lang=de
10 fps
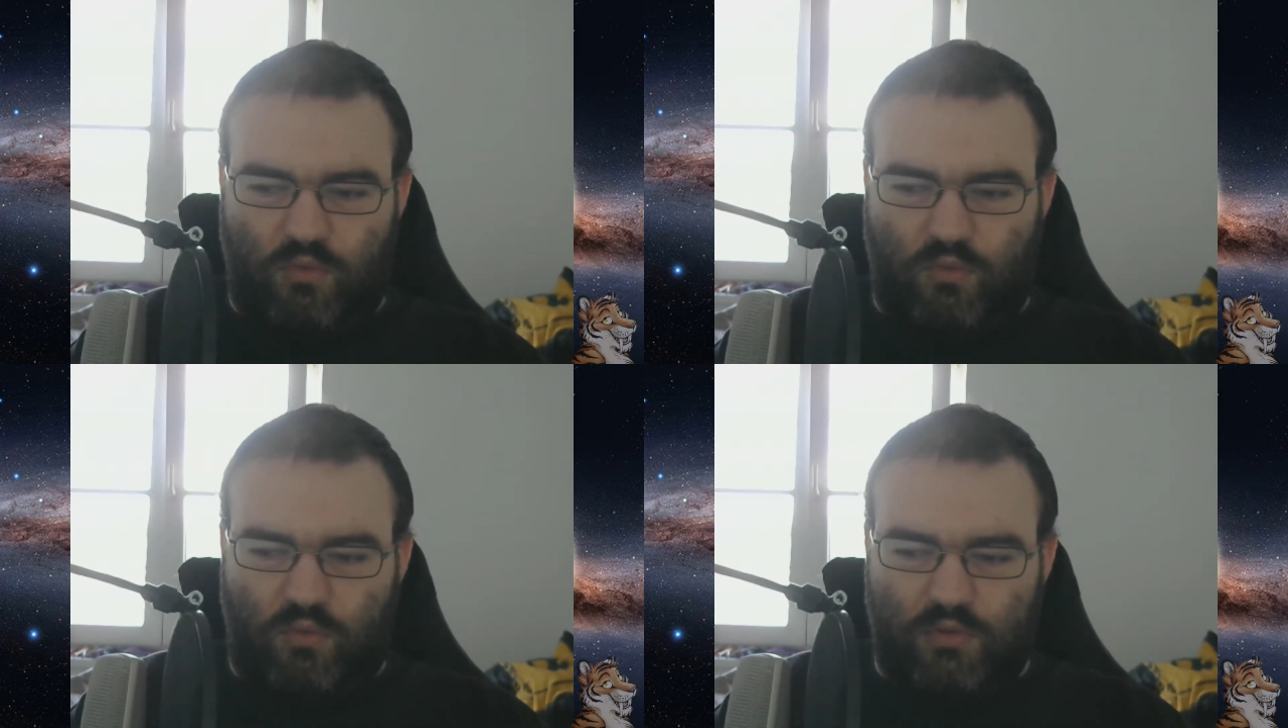
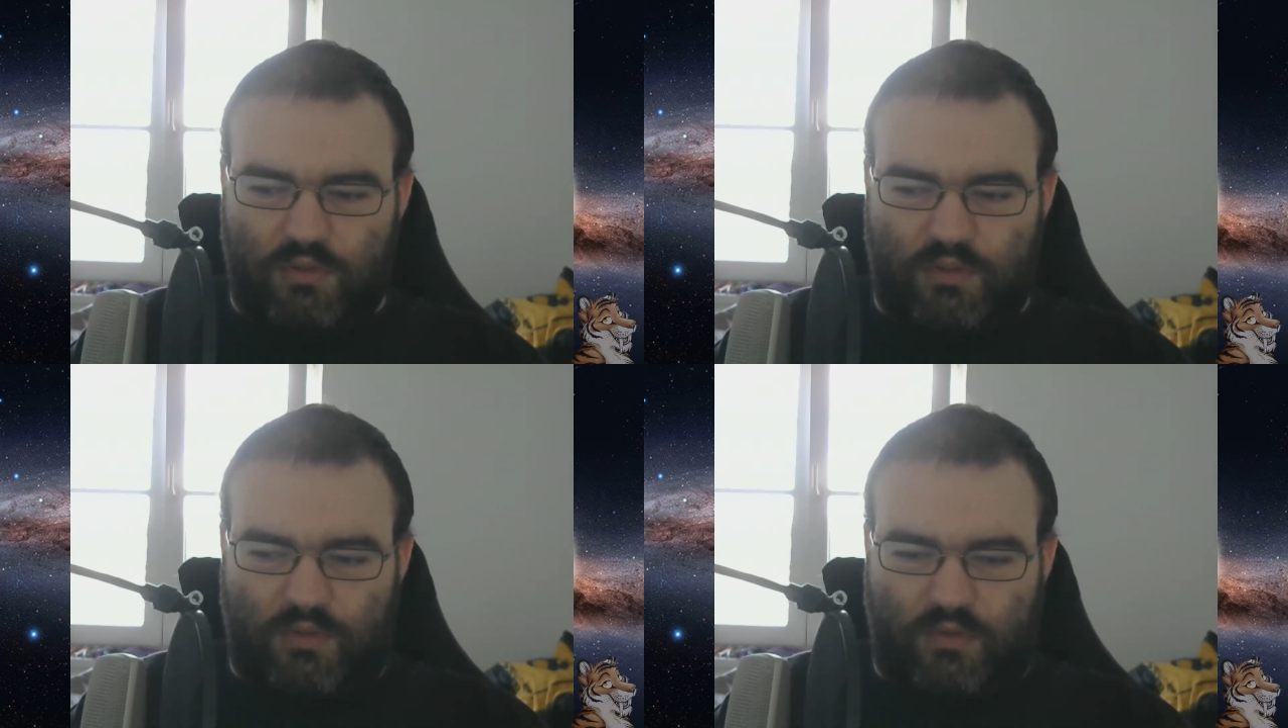
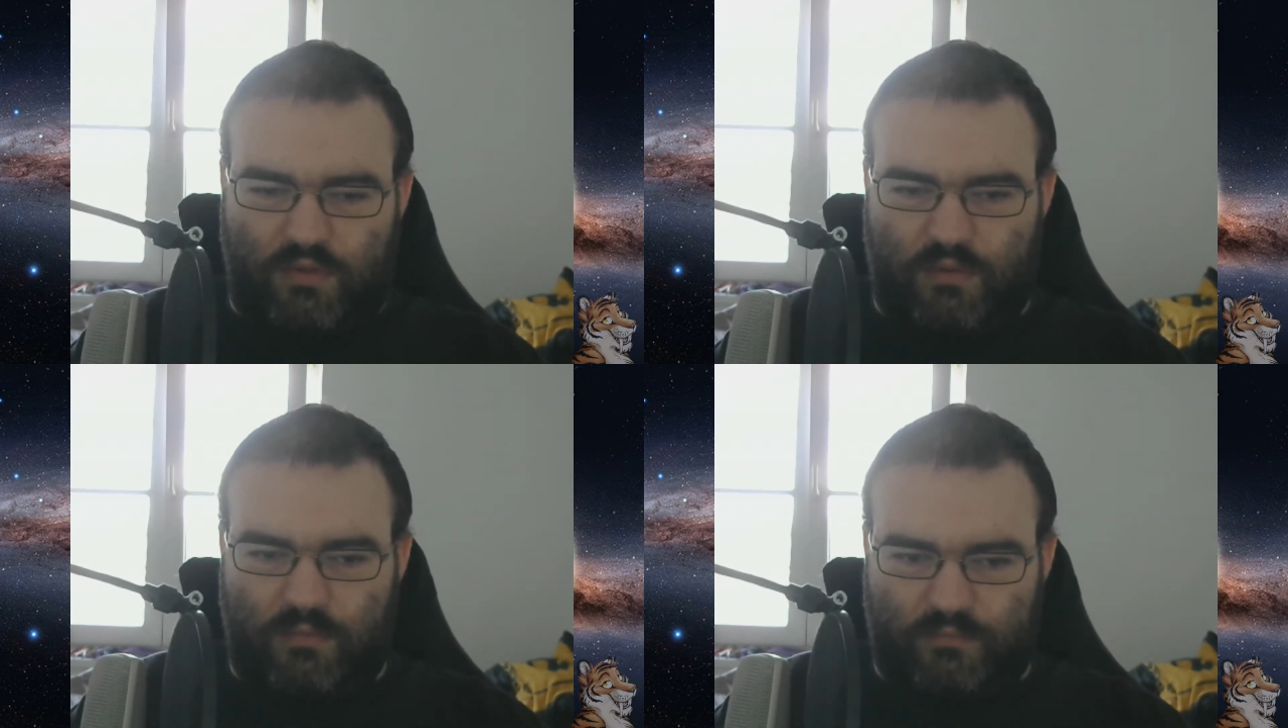Und
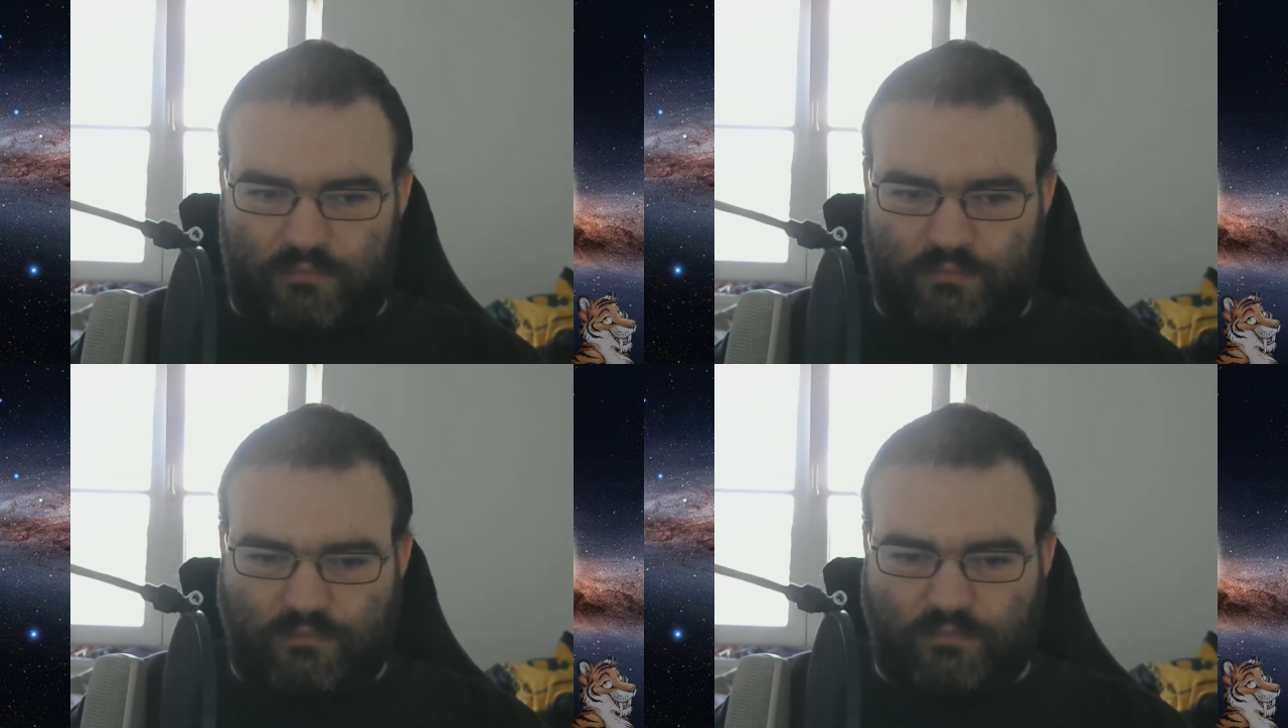
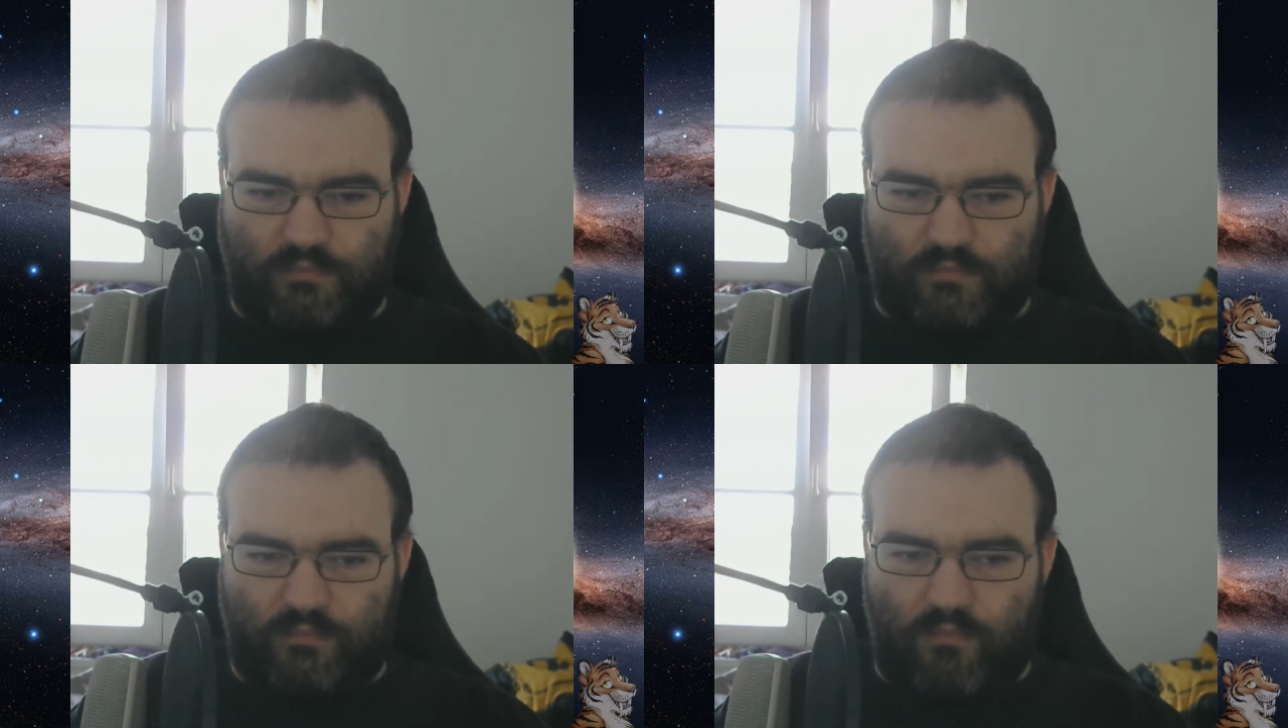
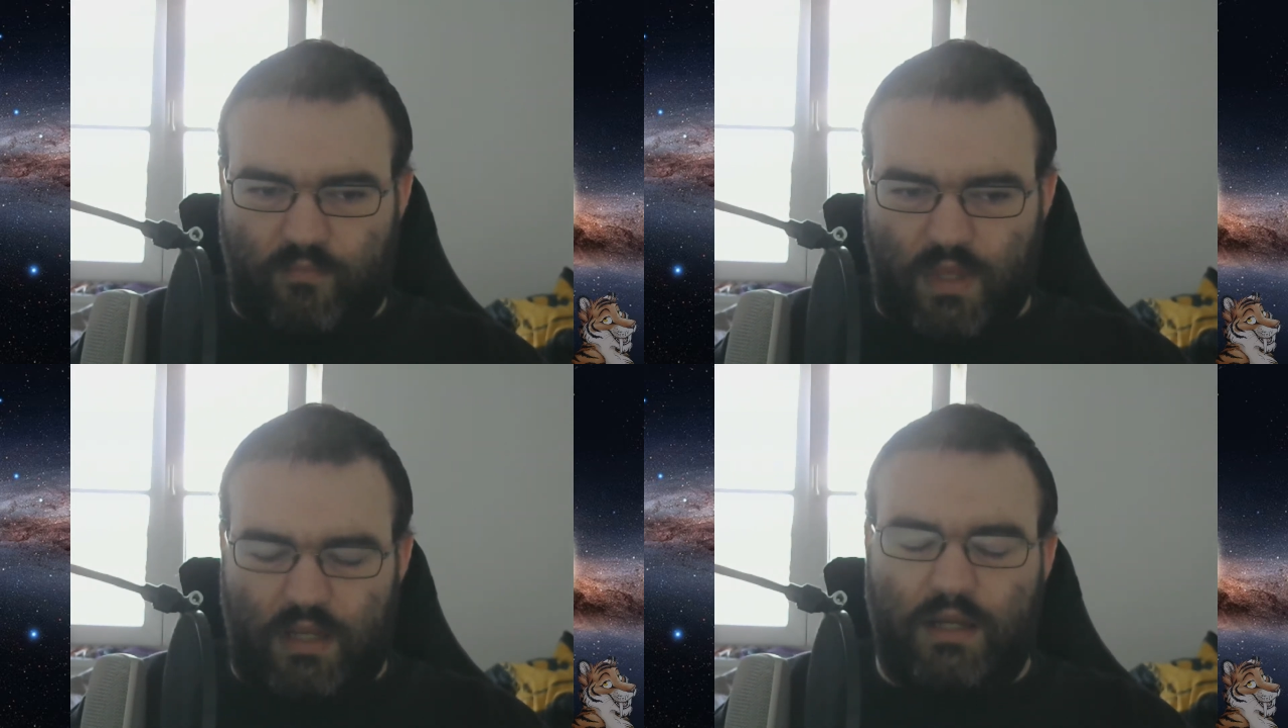
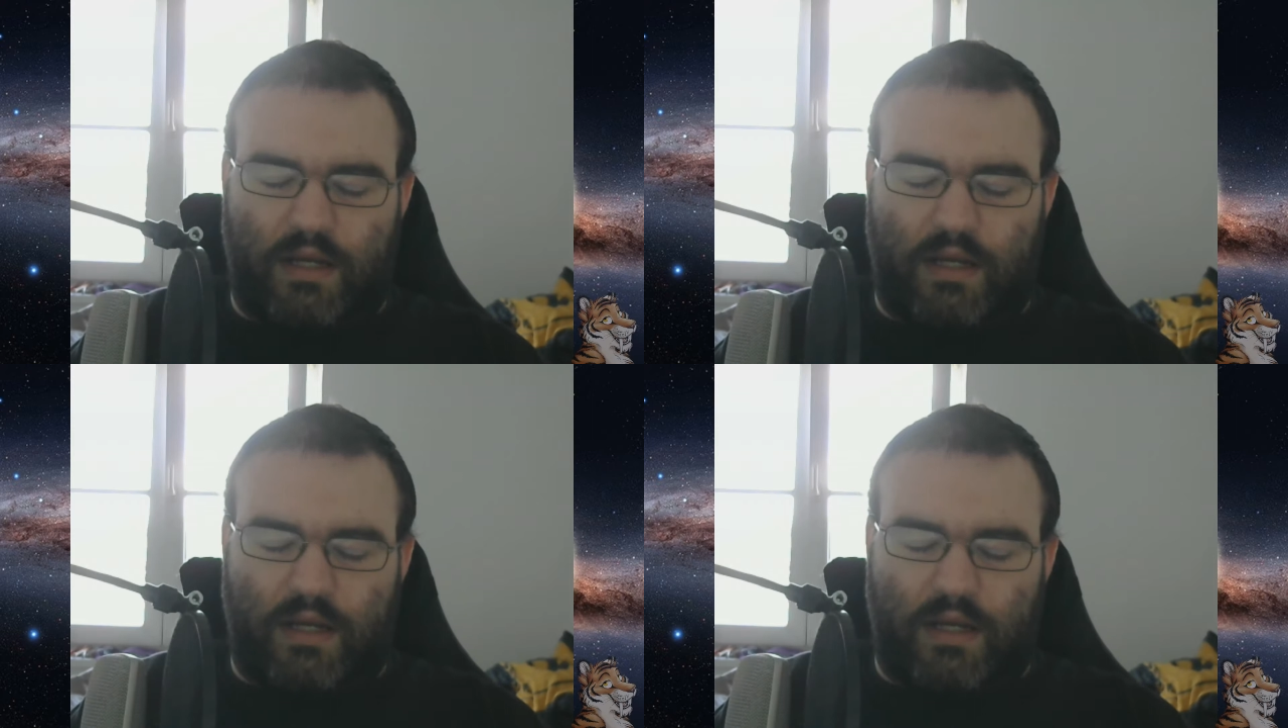in den